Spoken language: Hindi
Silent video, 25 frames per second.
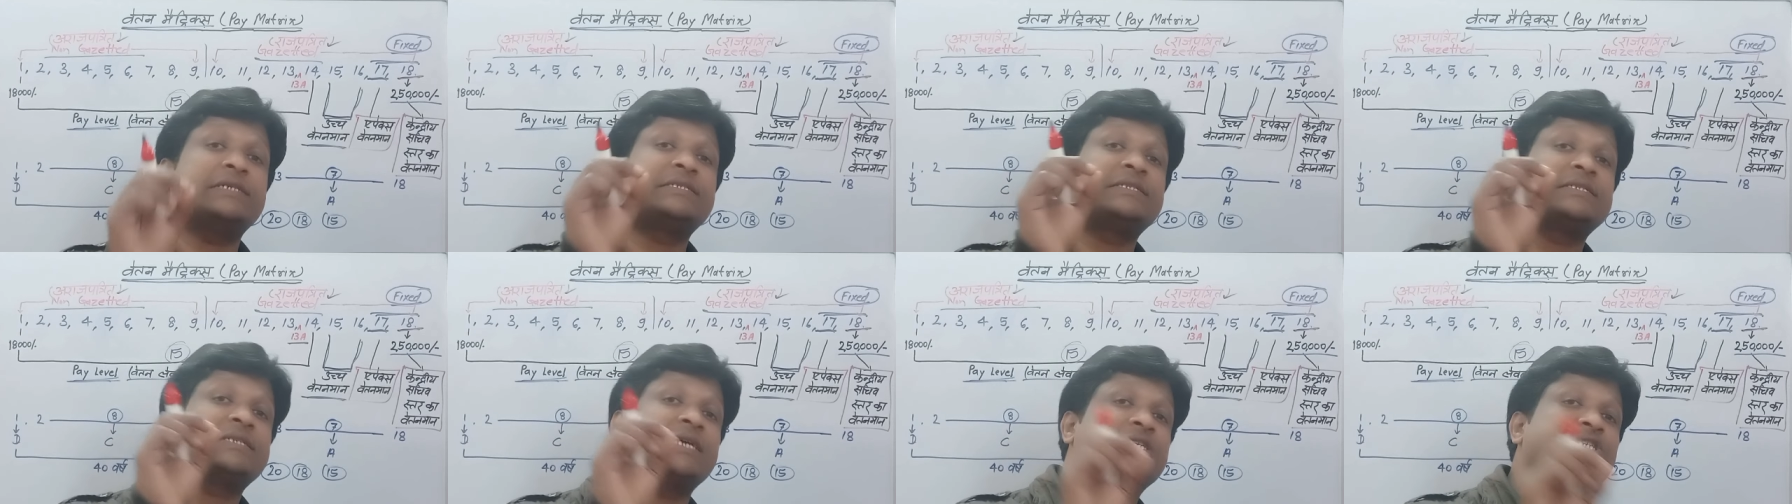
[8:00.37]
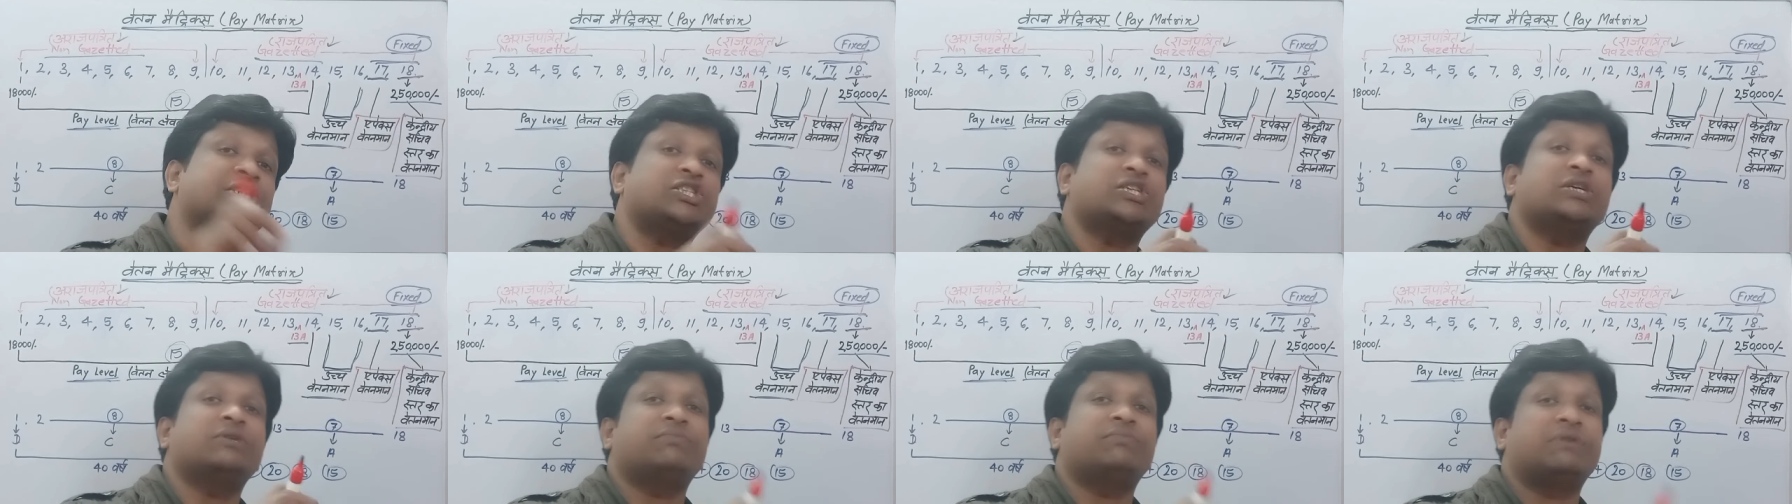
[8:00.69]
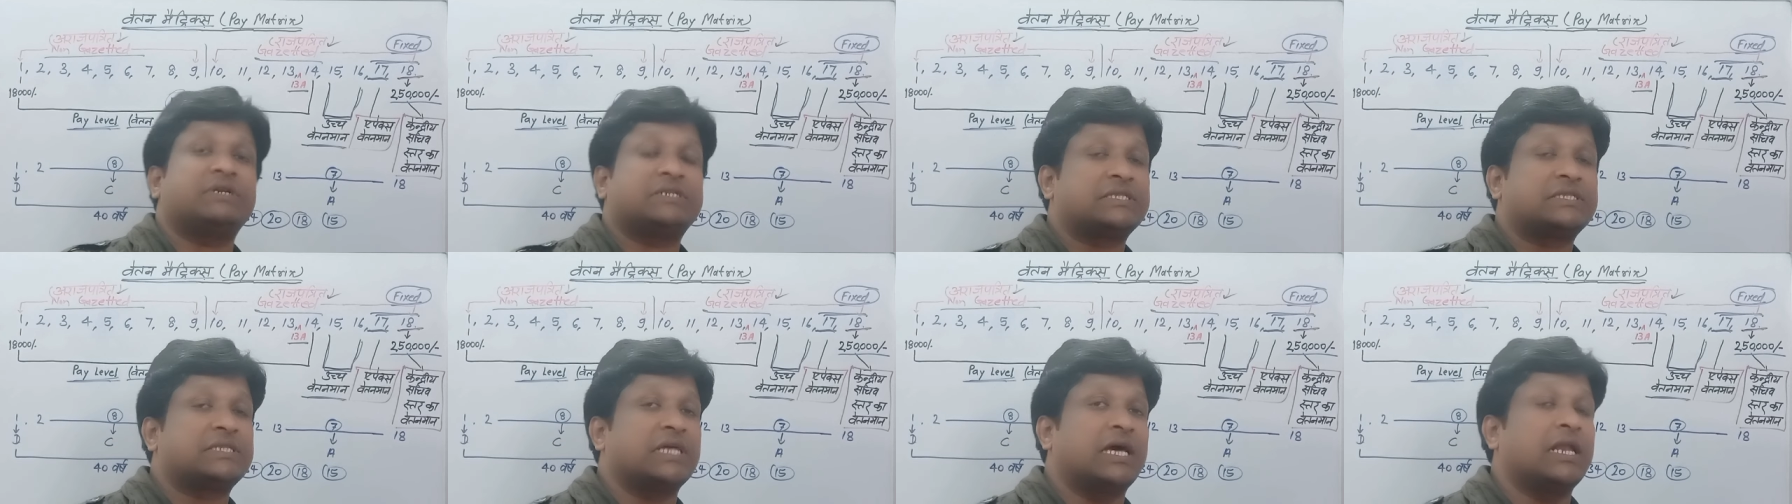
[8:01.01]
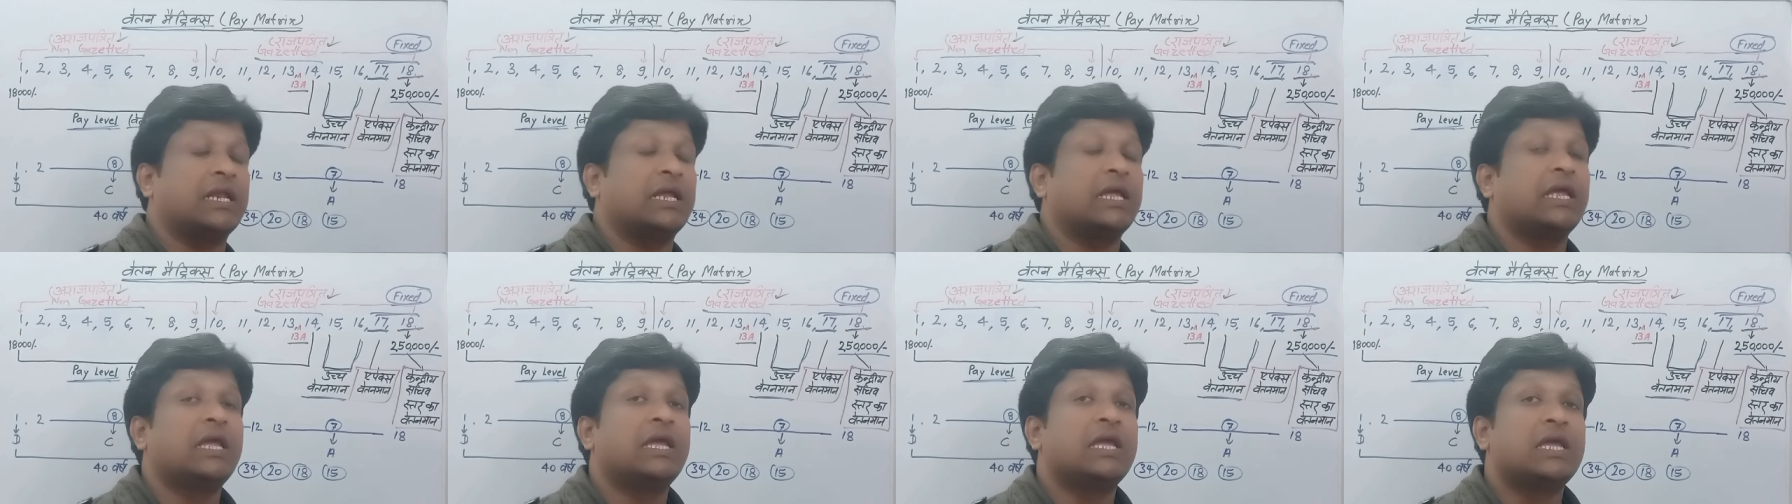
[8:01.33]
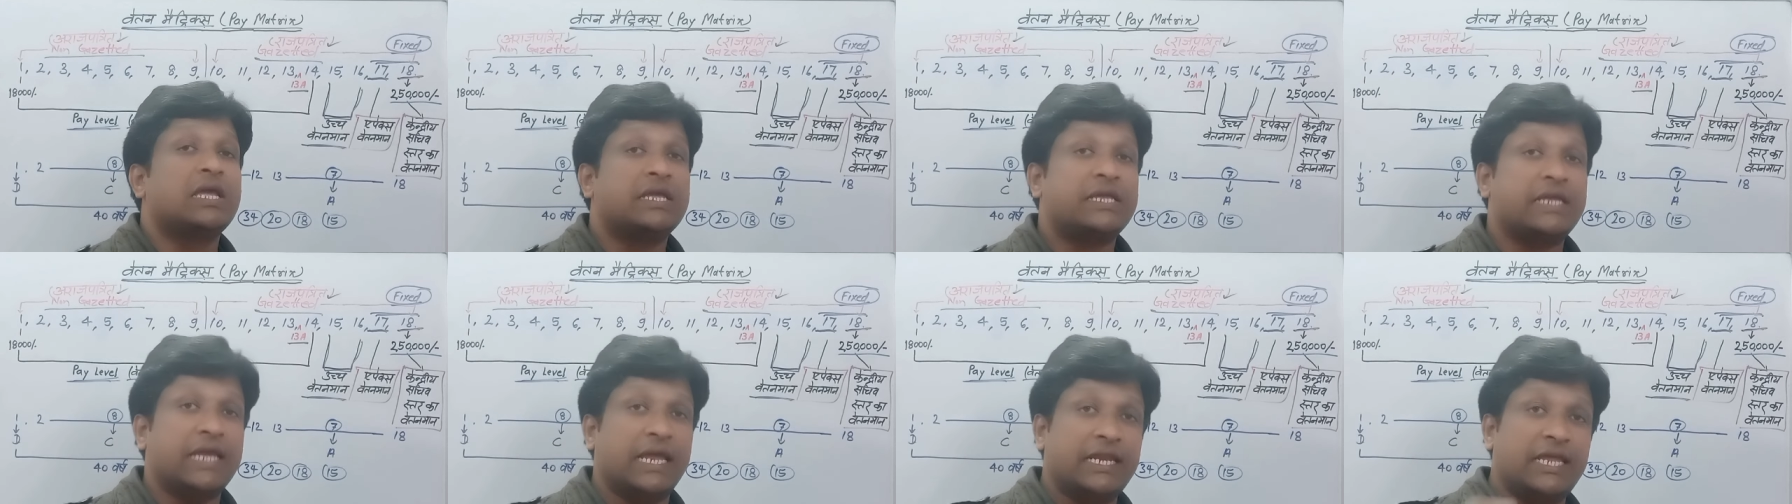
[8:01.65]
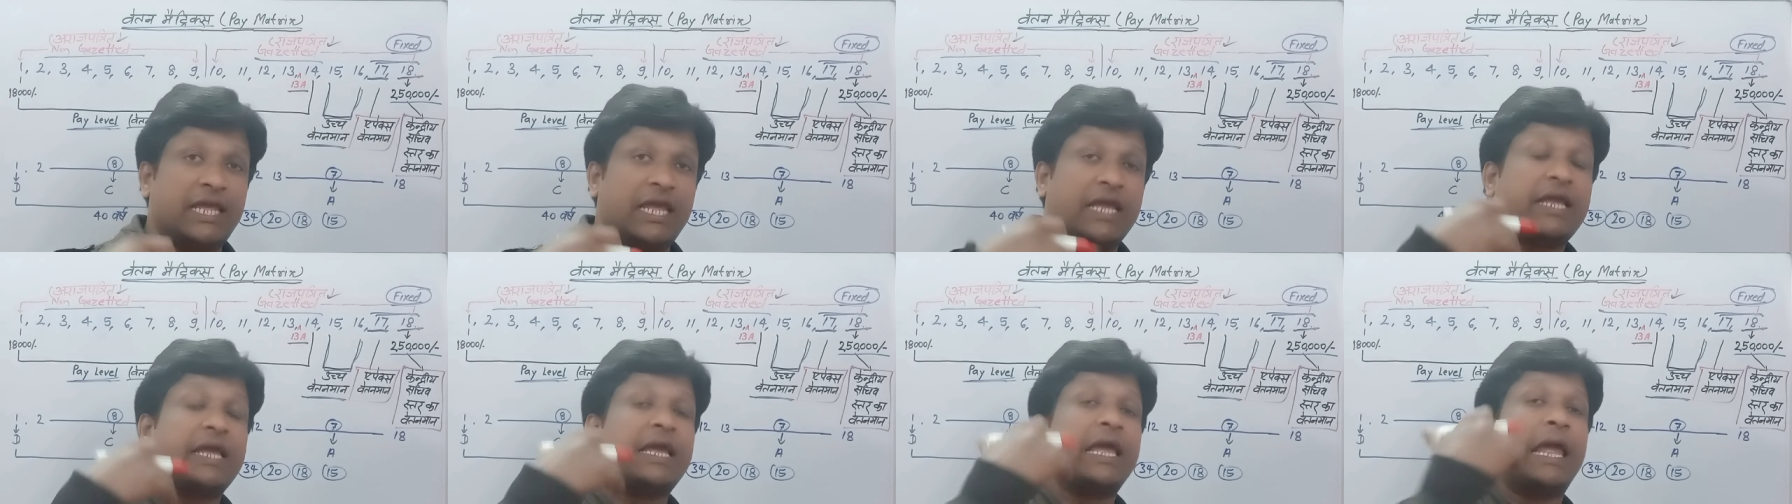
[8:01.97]
सचिव स्तर यानी
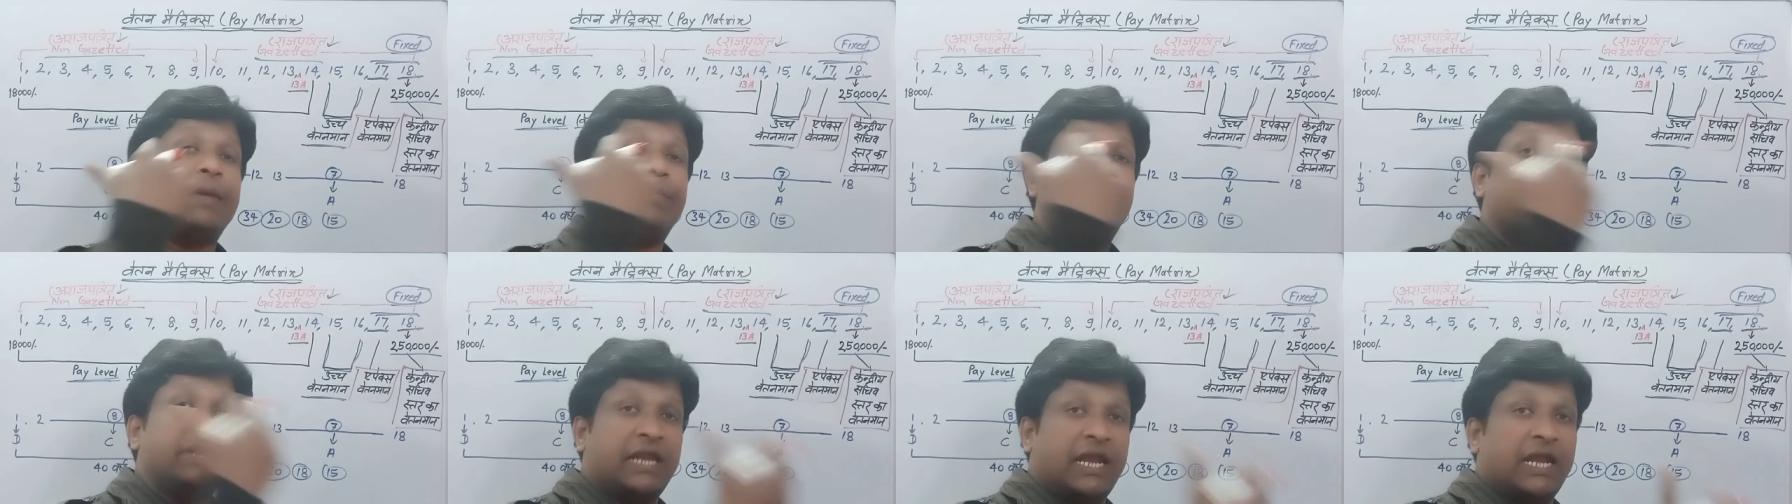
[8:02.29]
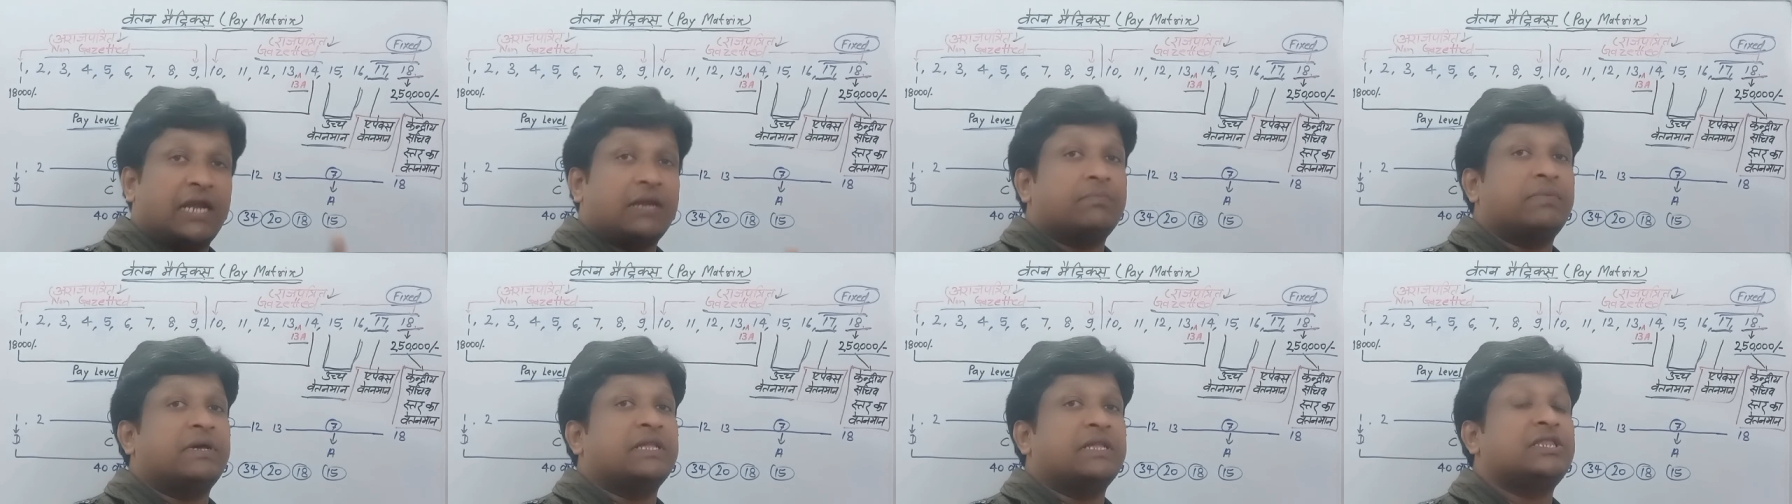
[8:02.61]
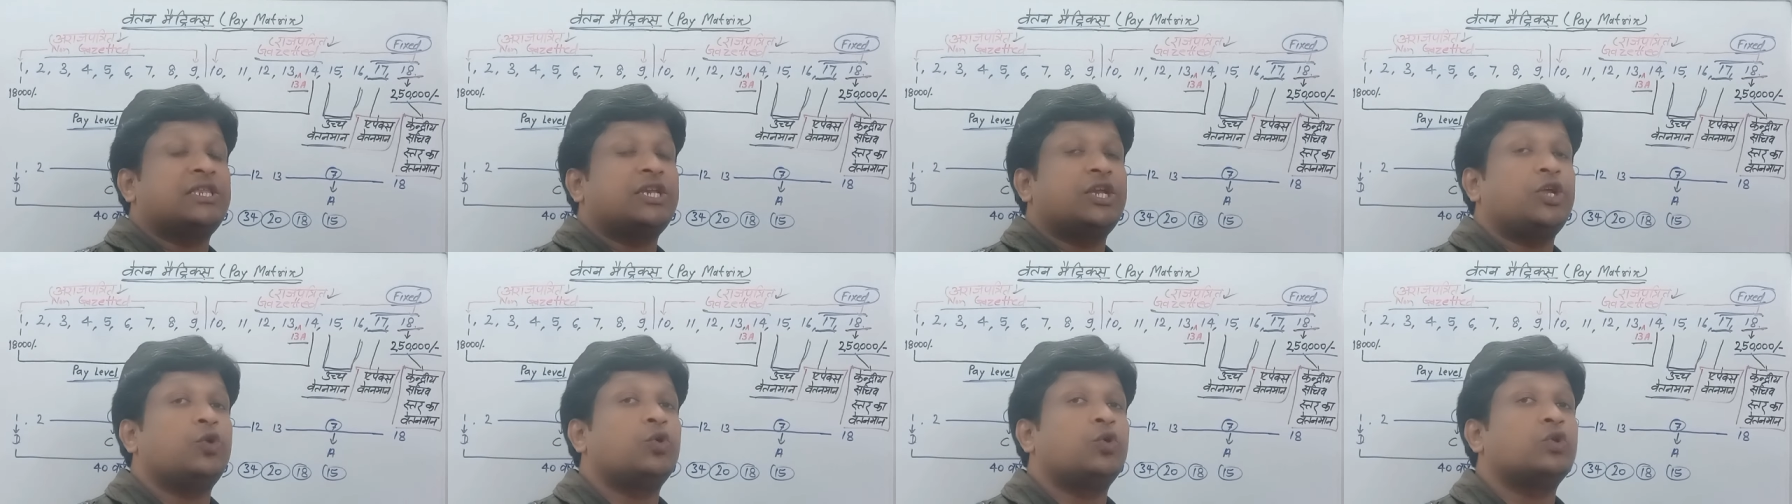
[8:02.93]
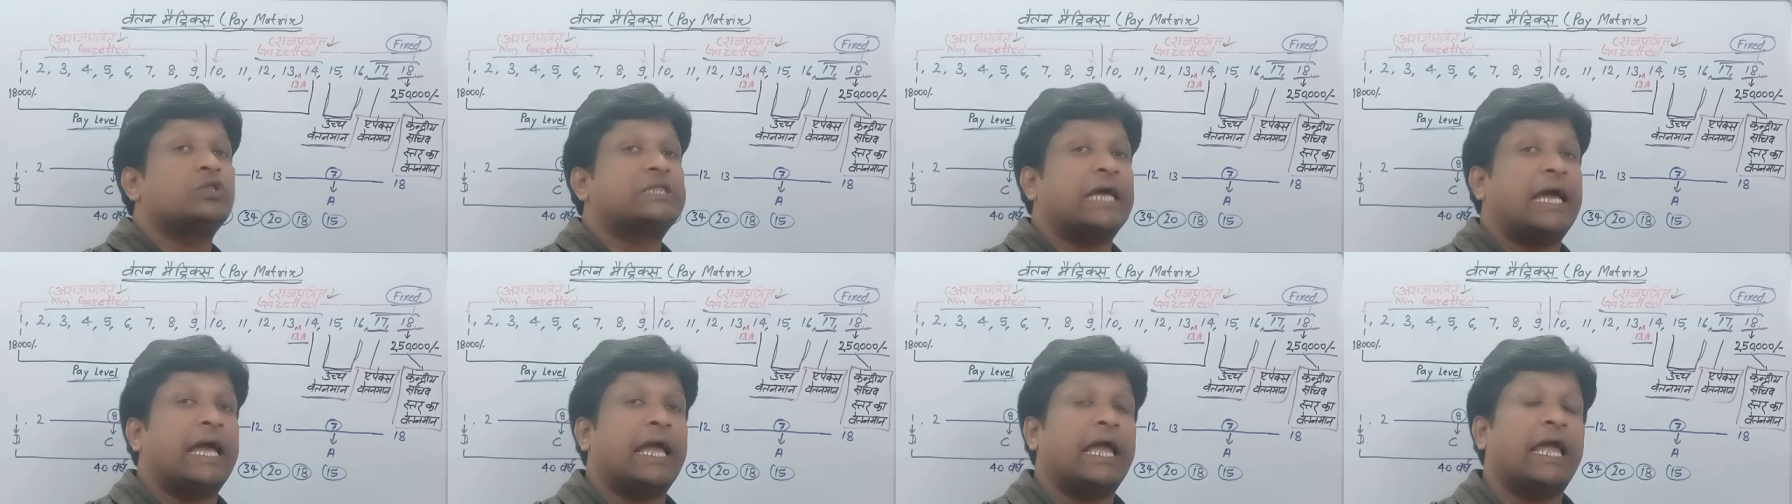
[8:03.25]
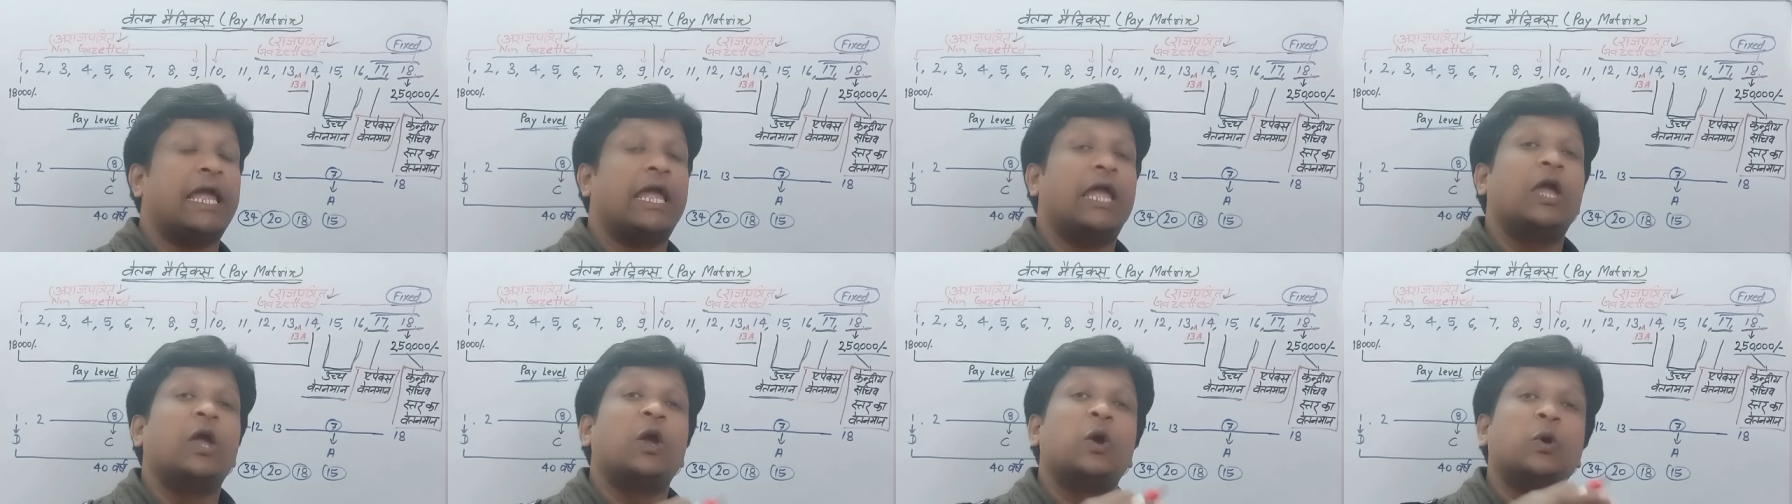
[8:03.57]
एक कैबिनेट मंत्री होता है